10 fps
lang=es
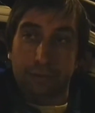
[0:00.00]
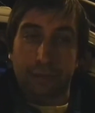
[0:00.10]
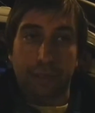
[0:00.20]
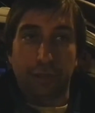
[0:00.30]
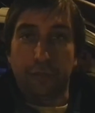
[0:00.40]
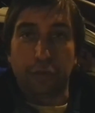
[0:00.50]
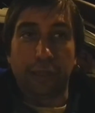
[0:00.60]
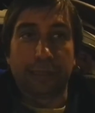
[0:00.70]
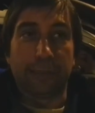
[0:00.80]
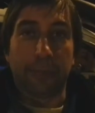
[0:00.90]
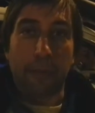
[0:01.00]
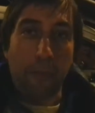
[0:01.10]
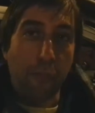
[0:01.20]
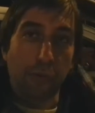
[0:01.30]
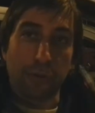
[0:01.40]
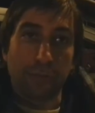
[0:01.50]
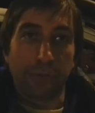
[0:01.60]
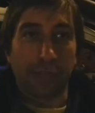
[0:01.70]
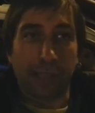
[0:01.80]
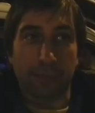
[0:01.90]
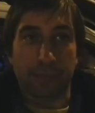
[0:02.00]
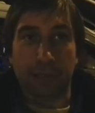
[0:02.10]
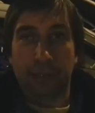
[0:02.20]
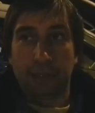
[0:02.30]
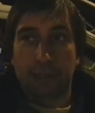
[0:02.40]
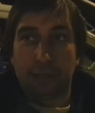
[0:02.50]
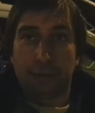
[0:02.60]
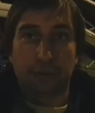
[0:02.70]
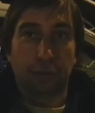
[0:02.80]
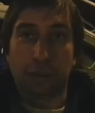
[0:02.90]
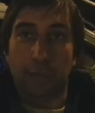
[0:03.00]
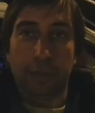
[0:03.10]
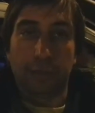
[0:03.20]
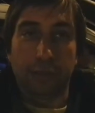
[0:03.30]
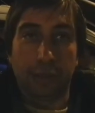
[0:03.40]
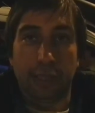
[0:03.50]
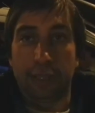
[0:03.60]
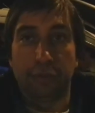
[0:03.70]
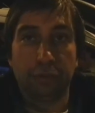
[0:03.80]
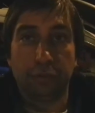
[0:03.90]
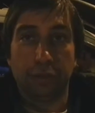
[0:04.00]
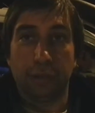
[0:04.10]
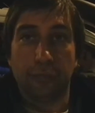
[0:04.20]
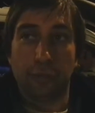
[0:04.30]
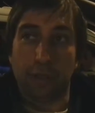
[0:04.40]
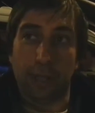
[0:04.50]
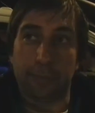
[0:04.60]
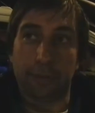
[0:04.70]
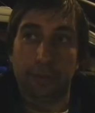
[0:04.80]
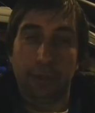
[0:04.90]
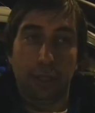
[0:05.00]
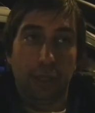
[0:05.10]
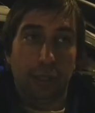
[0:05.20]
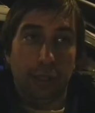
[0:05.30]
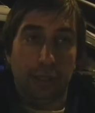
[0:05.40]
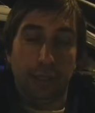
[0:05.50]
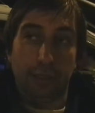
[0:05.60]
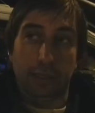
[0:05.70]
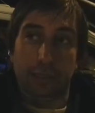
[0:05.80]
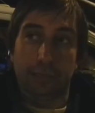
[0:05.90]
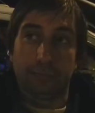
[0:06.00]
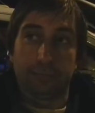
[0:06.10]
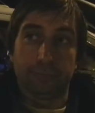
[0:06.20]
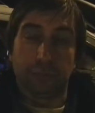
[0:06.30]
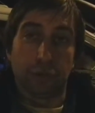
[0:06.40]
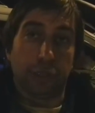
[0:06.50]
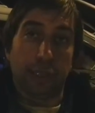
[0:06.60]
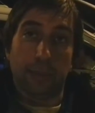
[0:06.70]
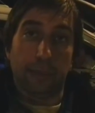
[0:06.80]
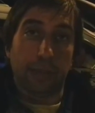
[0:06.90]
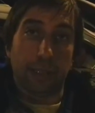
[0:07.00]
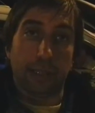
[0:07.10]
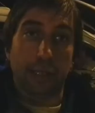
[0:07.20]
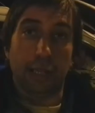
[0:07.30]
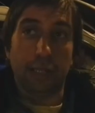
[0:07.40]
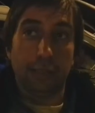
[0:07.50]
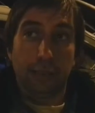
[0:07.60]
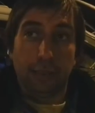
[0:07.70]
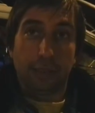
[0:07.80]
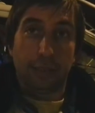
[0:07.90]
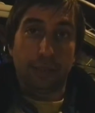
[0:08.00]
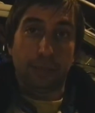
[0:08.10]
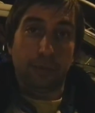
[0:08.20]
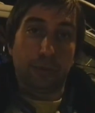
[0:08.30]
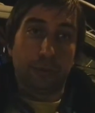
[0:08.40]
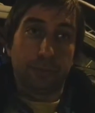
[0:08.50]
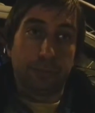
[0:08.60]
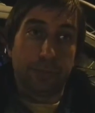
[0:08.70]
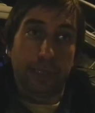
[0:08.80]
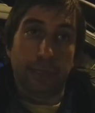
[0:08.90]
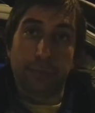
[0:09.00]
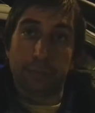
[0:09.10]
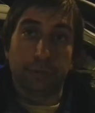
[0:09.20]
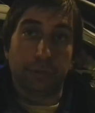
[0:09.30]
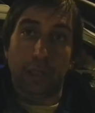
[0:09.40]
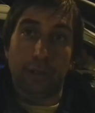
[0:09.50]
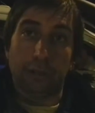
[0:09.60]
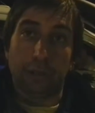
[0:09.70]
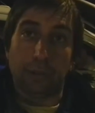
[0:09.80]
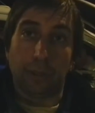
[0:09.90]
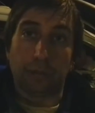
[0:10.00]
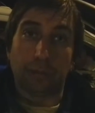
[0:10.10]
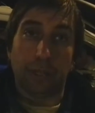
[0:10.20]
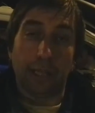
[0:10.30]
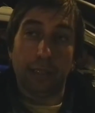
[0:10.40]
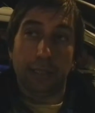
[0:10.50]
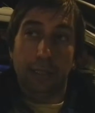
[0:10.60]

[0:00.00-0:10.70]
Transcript: Sí, hoy fue una etapa muy, muy rápida. Todos caminos de arenosos, muy rápido. Eh, no queríamos arriesgar, estamos bien posicionados en el cuarto lugar